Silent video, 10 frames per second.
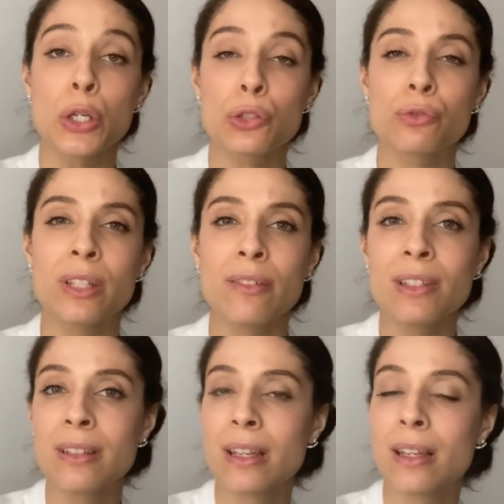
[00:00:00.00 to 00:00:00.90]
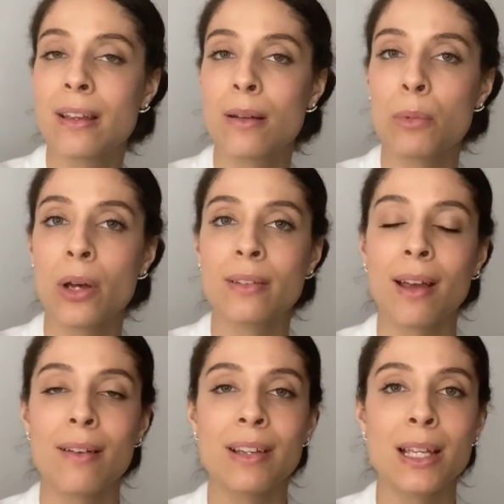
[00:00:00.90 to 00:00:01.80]
je vous invite également à
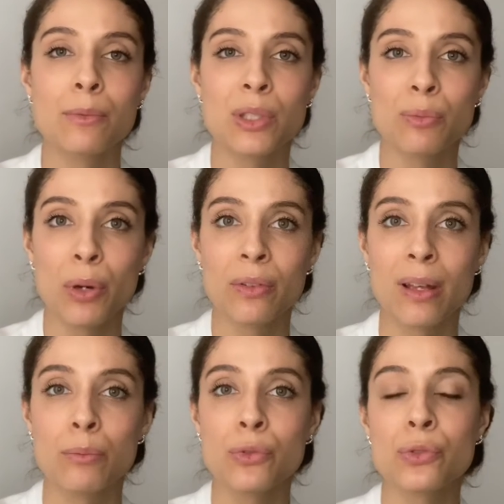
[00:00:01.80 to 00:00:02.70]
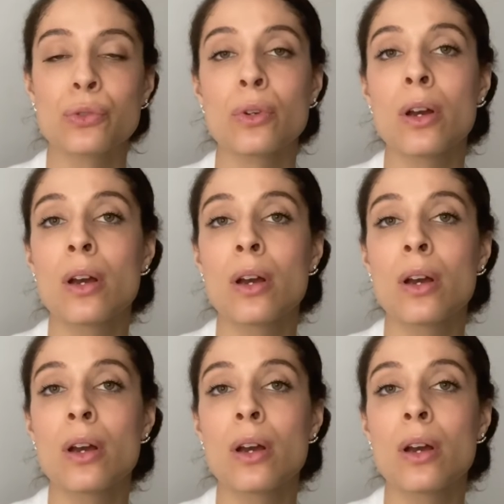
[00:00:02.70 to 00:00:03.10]
travailler un petit peu en amont sur